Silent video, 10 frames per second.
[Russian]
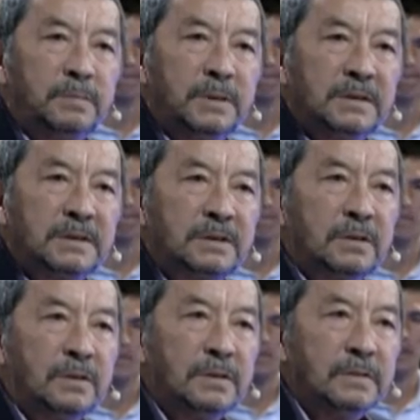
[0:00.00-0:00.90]
был,
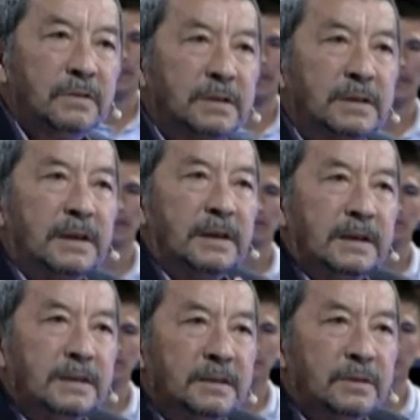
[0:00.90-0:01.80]
что он вот
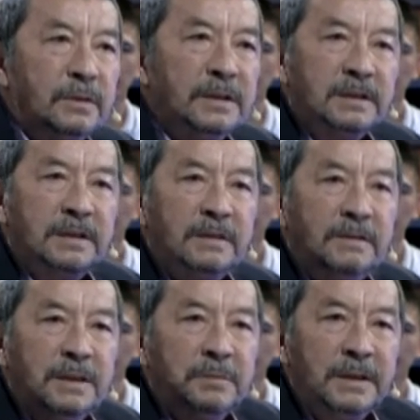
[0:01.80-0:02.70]
э, он
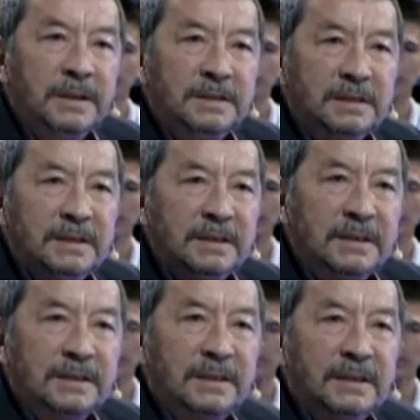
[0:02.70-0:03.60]
открывал молодые,